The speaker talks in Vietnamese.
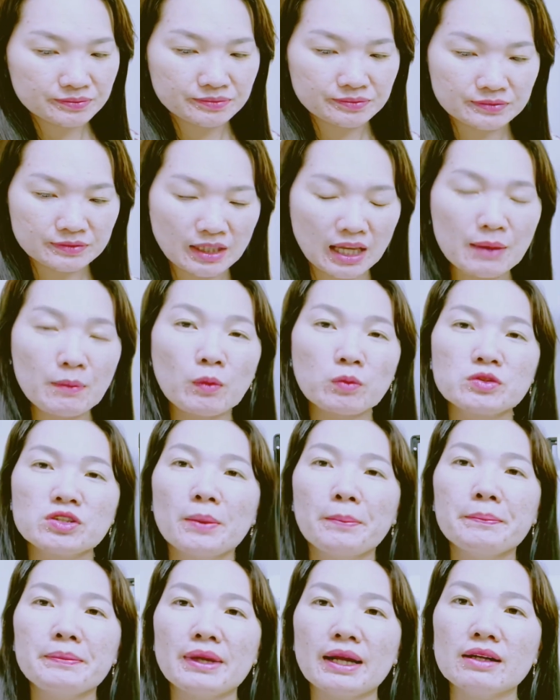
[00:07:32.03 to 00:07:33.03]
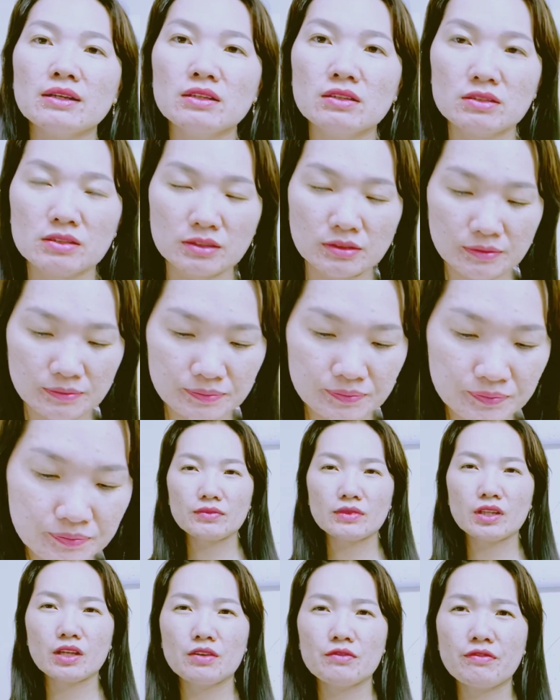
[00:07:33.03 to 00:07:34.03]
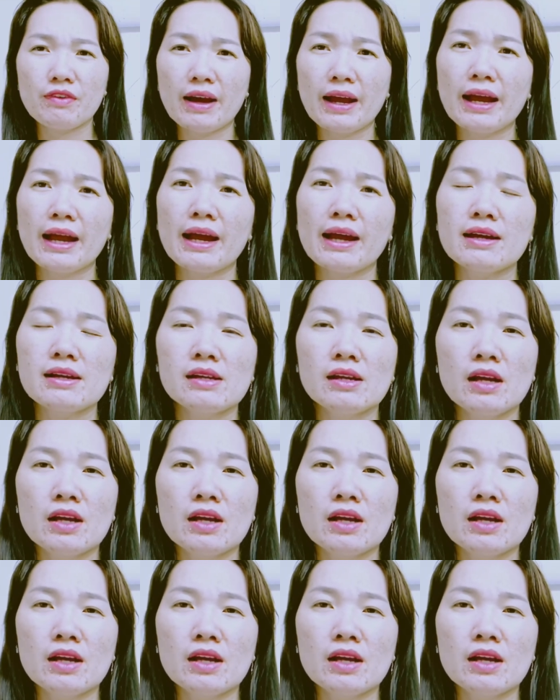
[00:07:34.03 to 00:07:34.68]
hay một chùm năng lượng và